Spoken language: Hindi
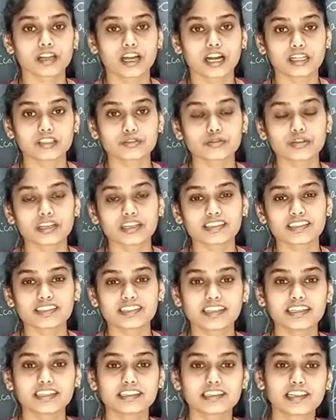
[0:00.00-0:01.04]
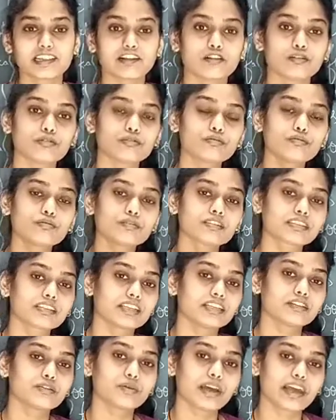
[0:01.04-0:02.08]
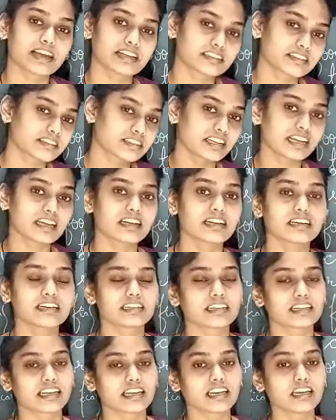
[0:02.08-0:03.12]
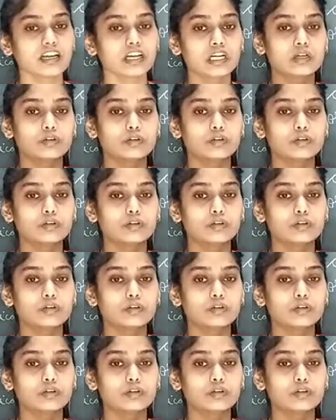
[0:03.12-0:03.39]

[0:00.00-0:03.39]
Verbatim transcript: काजू के सीड्स ले लो तो उस सीड को एक्सट्रैक्ट करके